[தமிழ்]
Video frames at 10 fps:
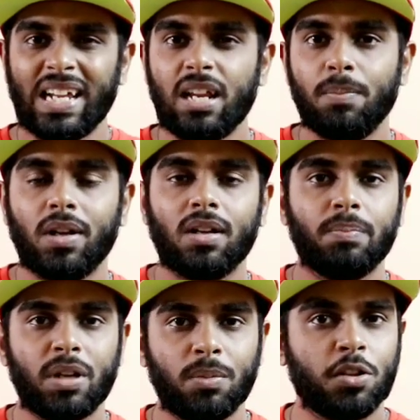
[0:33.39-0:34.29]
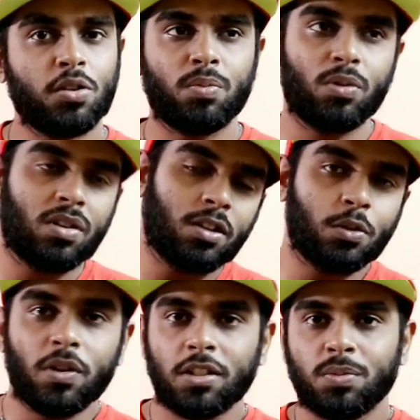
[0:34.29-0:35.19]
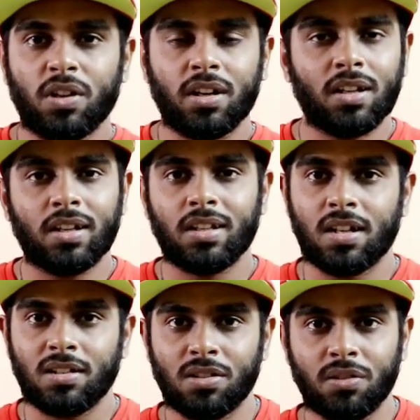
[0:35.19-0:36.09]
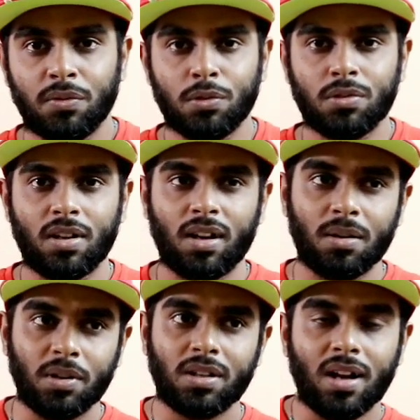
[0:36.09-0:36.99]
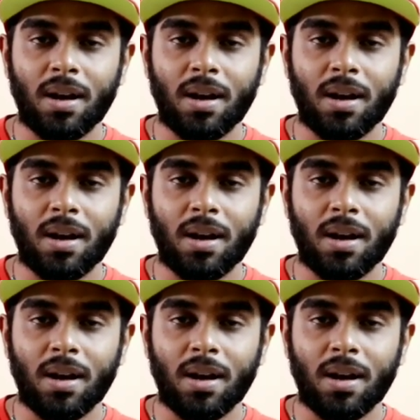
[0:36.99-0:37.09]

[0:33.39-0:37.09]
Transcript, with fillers: நிறைய பேருக்கு ப்ரீமியர் ஷோ போட்டுட்டு டூ டேஸ் முன்னாடியே நிறைய சேனல்ஸில் ரிவ்யூ கொடுத்துருக்காங்க பட்